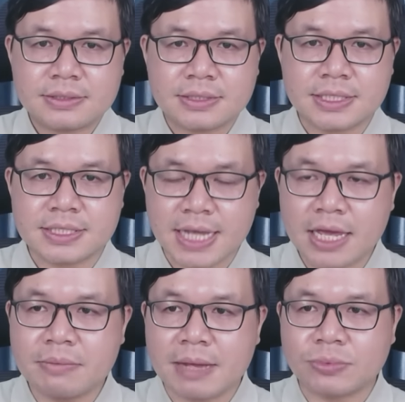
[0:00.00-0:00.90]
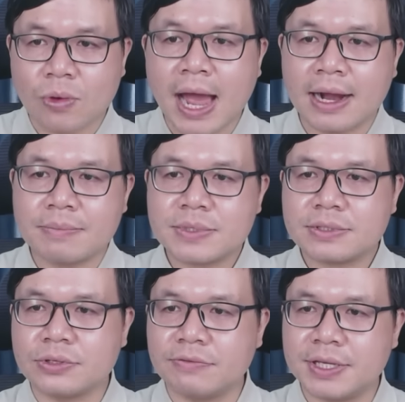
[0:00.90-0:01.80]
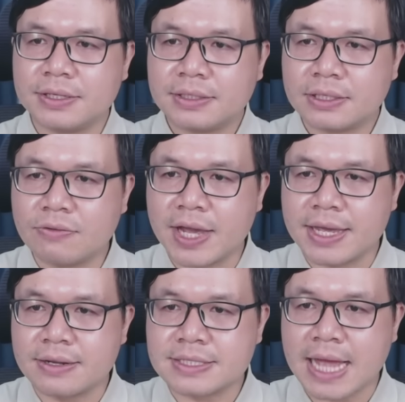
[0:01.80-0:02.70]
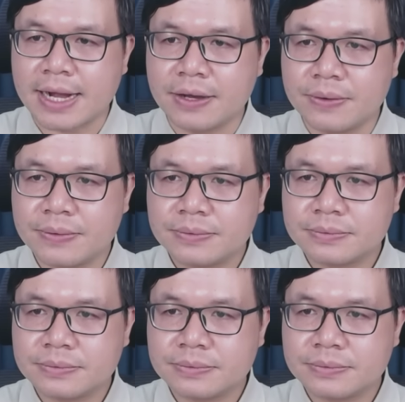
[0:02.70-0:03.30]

thì dễ mà toang lắm thưa quý vị không hề đơn giản đâu